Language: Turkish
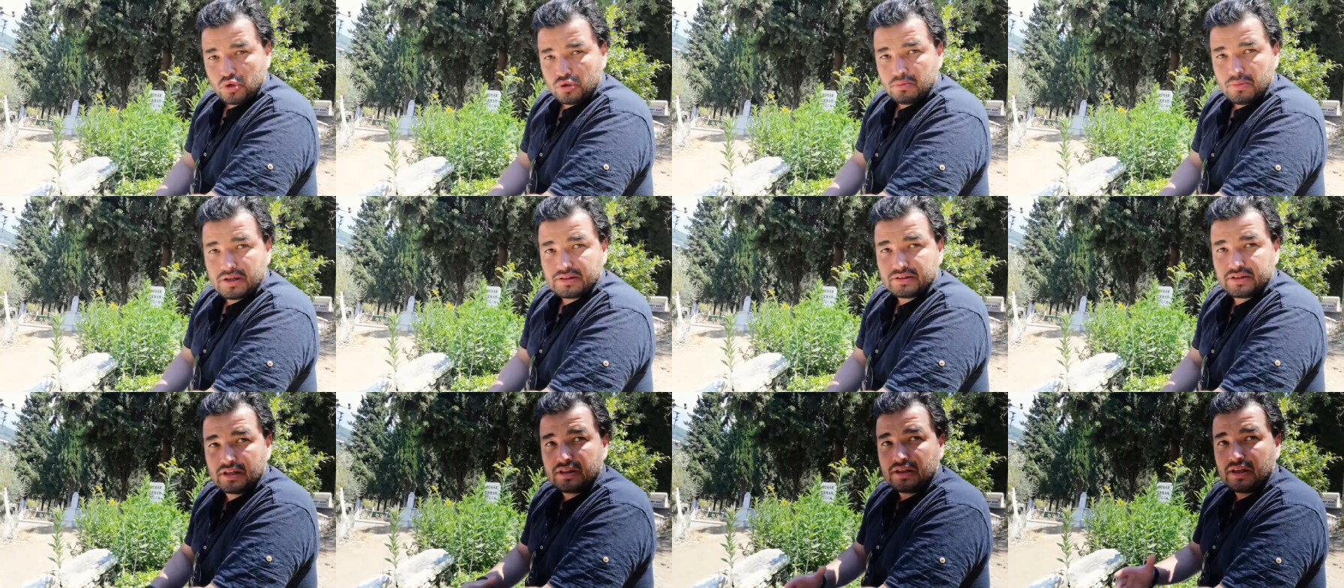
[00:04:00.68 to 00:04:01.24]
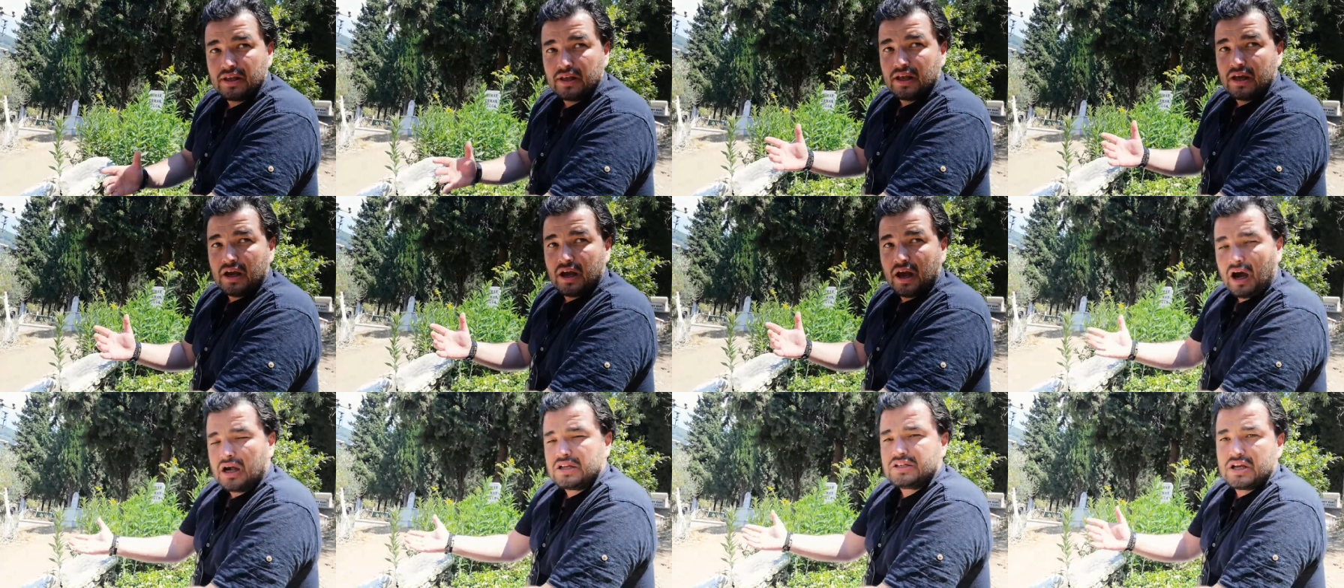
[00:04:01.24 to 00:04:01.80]
olmaktan
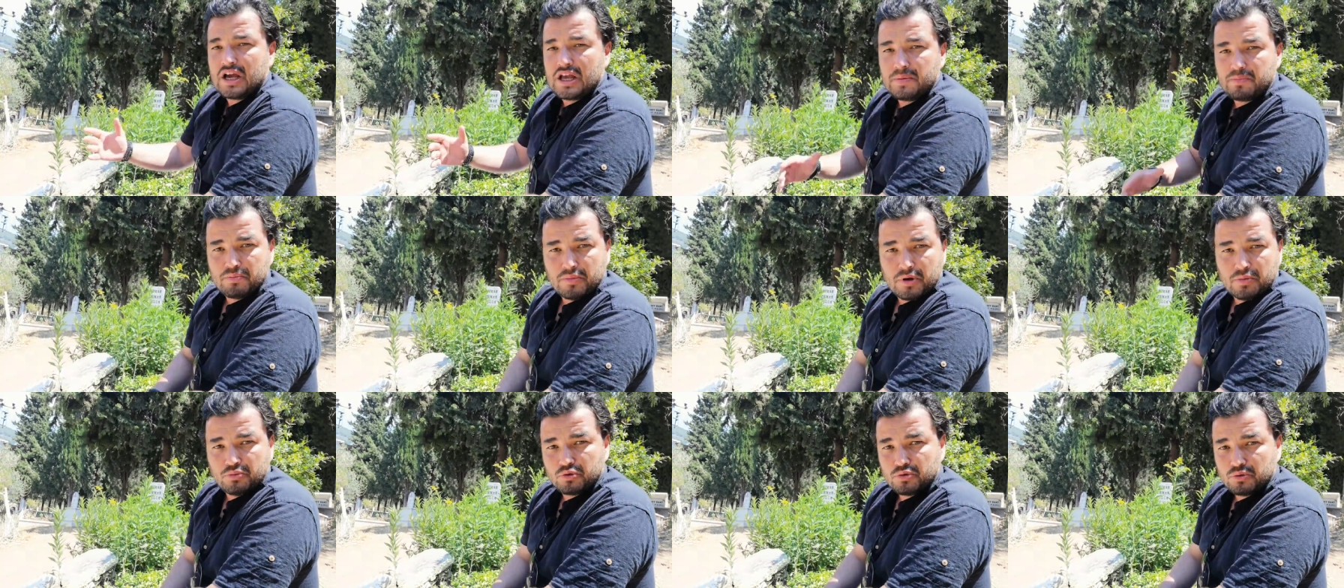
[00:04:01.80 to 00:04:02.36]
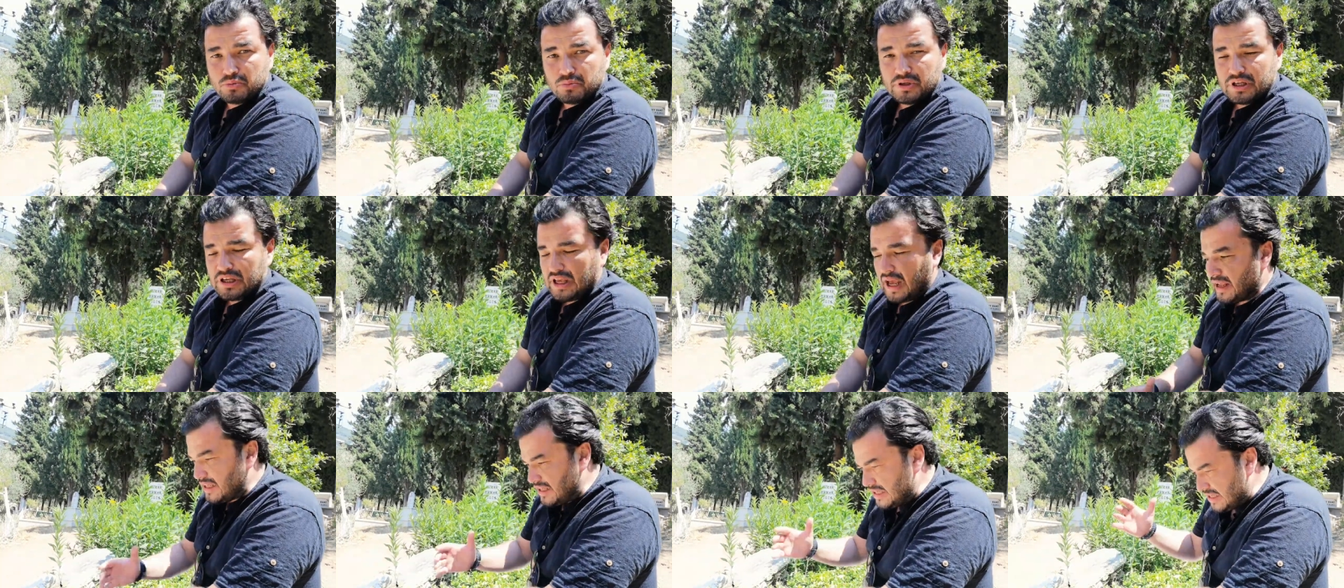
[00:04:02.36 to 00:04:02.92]
acayip memnunum.
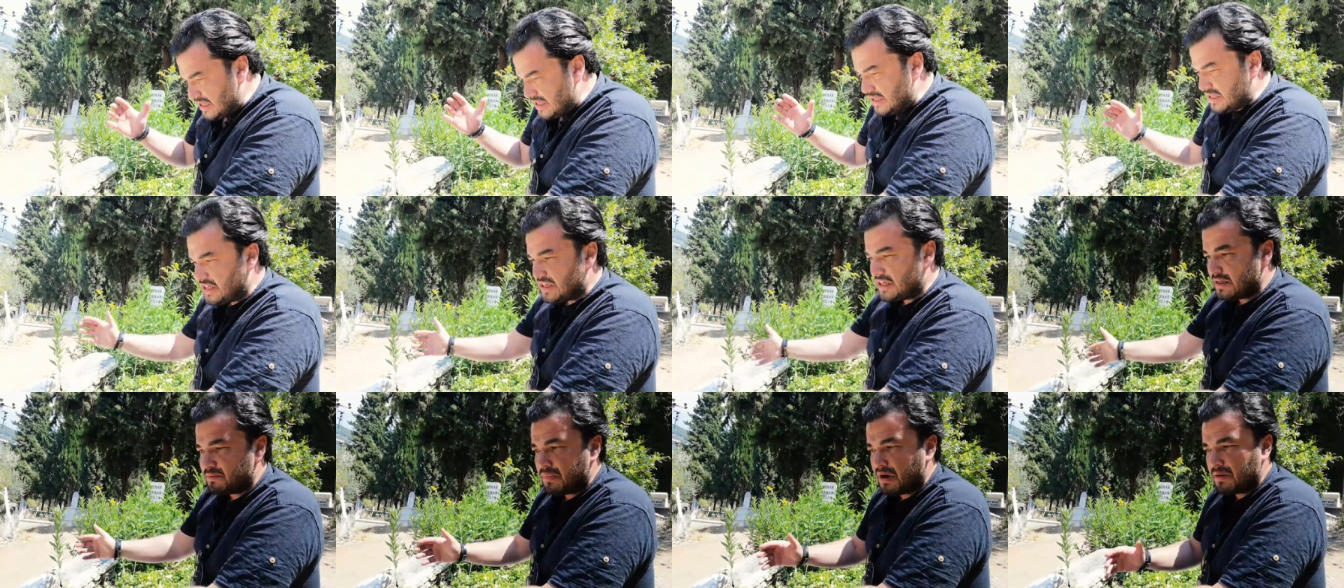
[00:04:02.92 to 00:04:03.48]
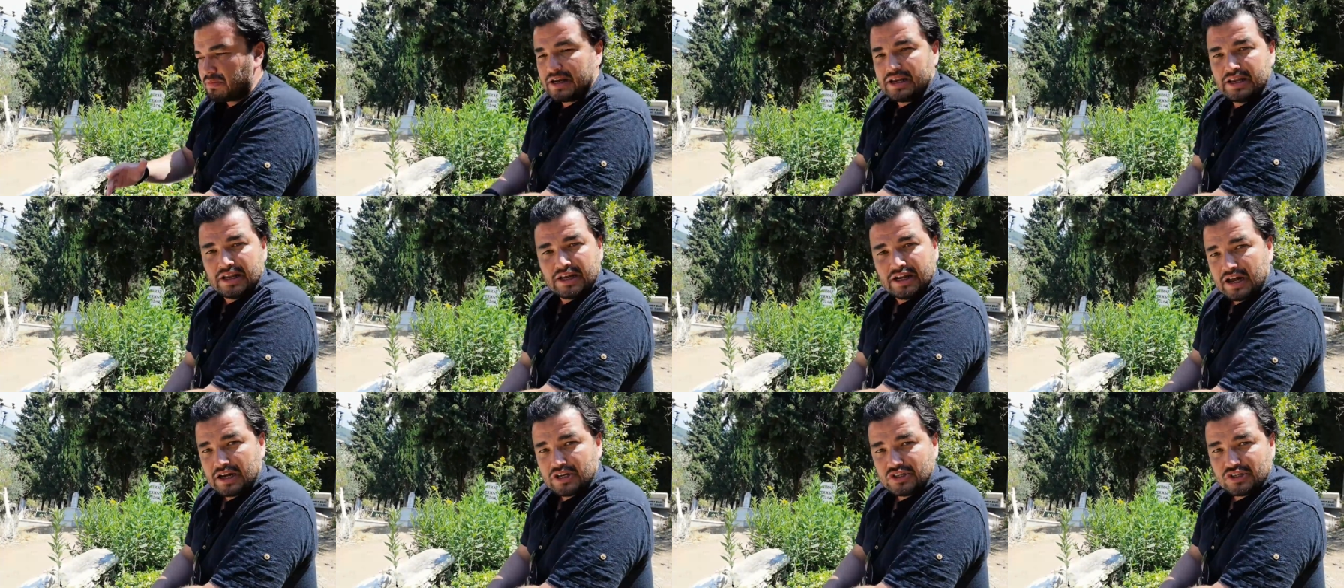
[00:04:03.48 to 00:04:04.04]
Yani iyi ki
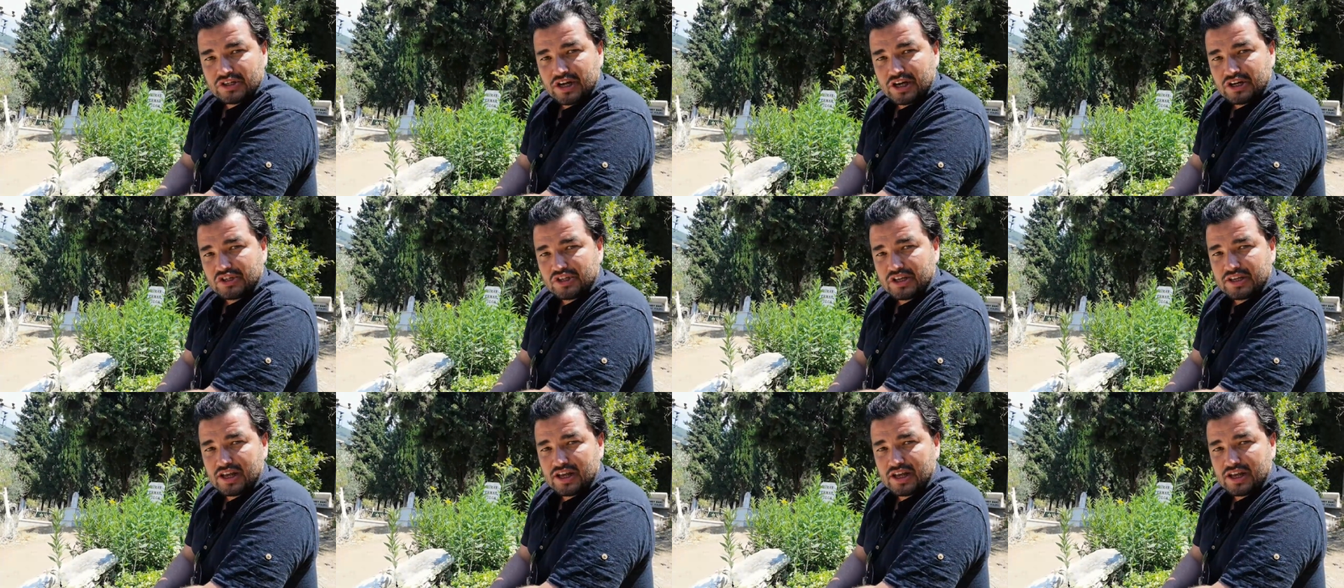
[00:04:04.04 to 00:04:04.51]
babayla karşı karşıya